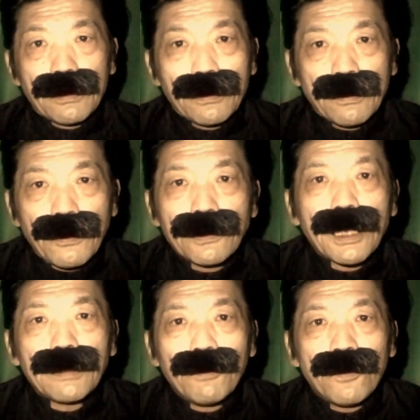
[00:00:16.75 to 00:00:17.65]
今
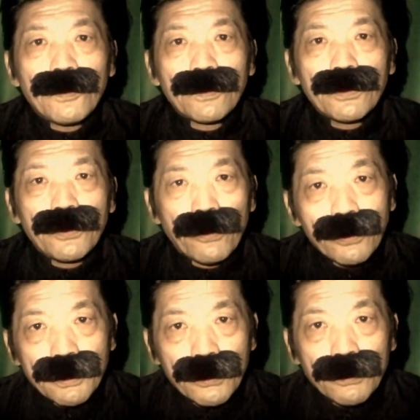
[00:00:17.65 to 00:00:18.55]
回もよ
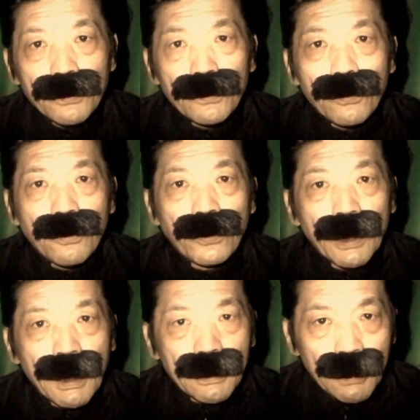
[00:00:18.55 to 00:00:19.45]
ろしくお
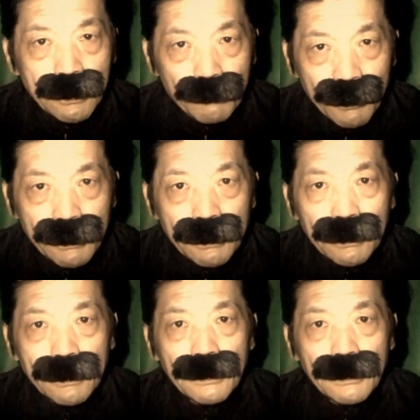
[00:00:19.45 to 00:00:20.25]
願いいたします。